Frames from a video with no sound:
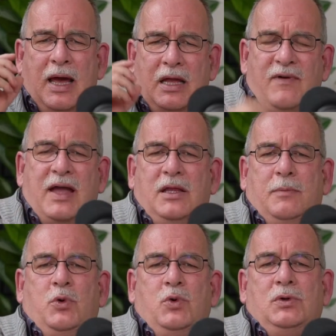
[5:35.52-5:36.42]
Ein weiterer
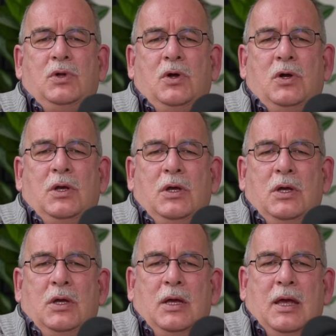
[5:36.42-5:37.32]
Punkt noch,
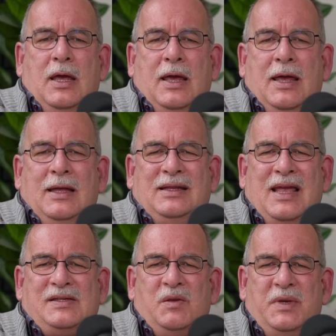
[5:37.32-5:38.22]
äh,
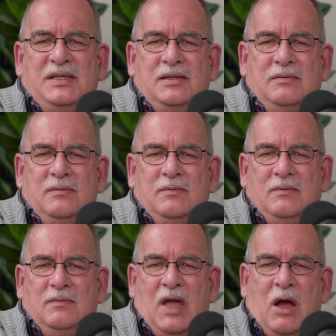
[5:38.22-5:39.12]
der ist ein bisschen
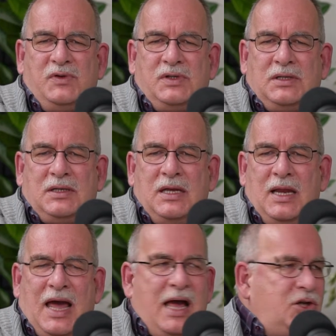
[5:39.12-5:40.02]

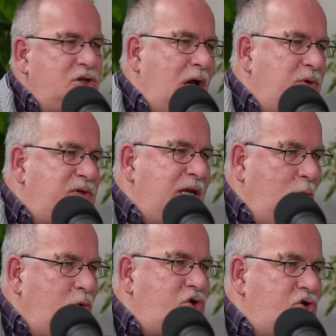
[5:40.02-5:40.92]
ausgelatscht,
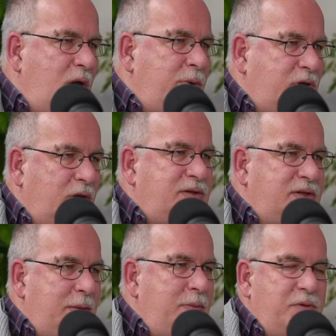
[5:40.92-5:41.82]
ausgelutscht, aber
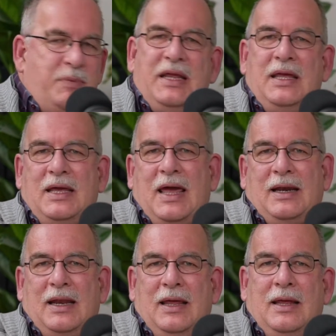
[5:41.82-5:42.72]
trotzdem, ich bringe ihn
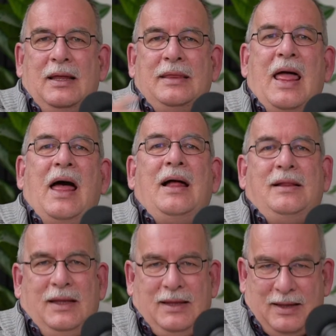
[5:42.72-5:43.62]
gerne,
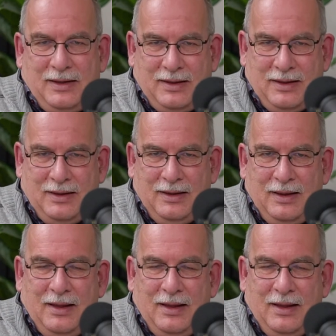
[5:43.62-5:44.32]
Nachhaltigkeit. Ja?